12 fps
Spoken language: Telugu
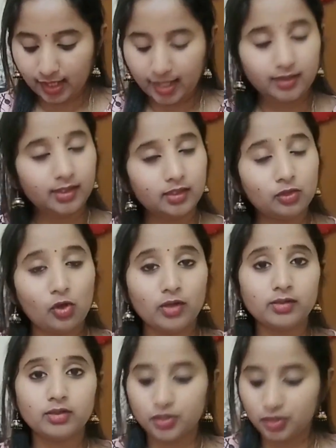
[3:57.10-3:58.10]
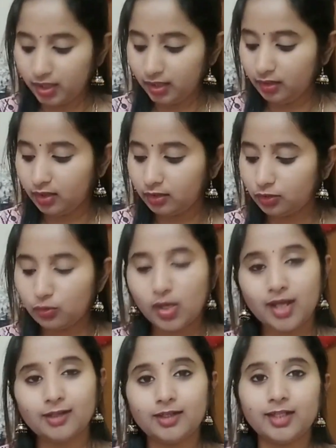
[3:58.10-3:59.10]
అండ్ దీని కాస్ట్ వచ్చి టూ
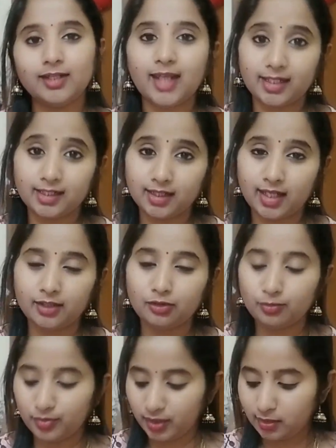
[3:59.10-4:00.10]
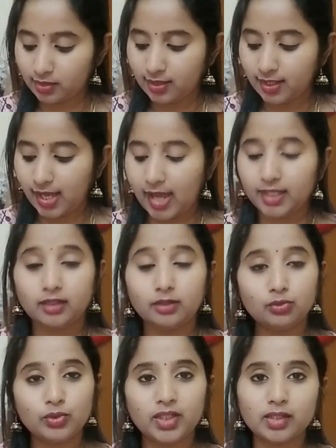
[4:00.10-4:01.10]
హండ్రెడ్ అండ్ నైంటీ నైన్ రూపీస్ అండ్ ఇది
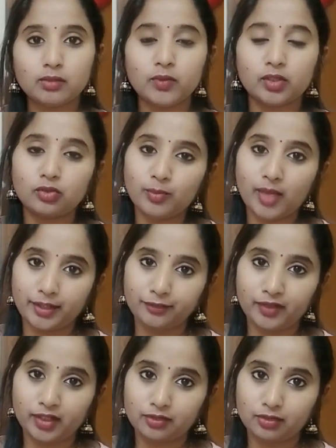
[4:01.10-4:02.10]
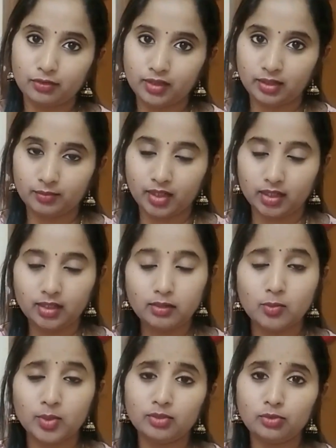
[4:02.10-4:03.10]
టూ ఇయర్స్ వరకు మ్యానుఫ్యాక్చర్ ఉందన్నమాట
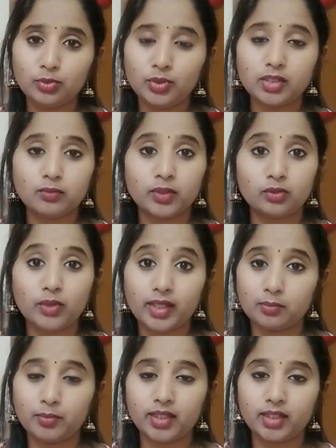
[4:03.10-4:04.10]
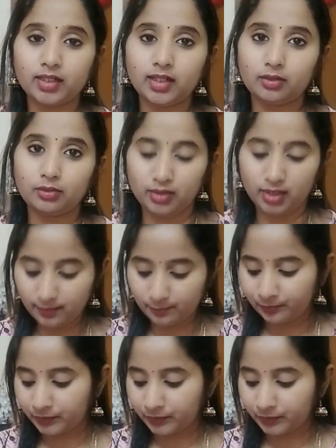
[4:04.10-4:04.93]
సో మన టూ ఇయర్స్ వరకు ఎక్స్పైరీ డేట్ ఉంది